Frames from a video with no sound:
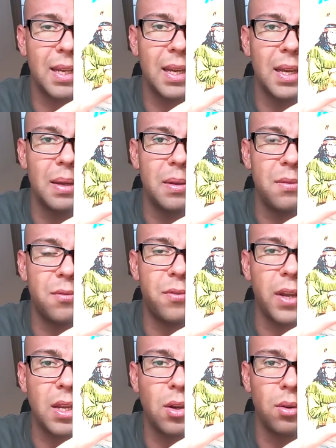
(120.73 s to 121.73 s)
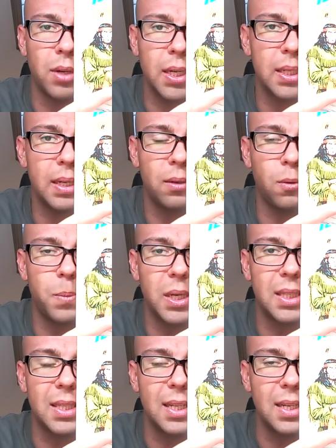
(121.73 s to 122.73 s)
inferiore della
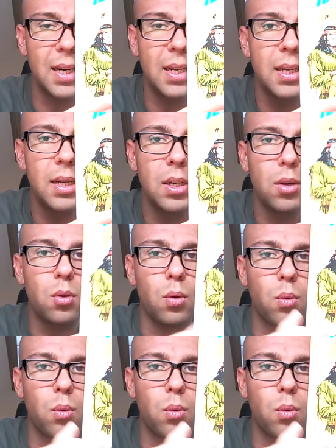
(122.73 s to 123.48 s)
copertina, con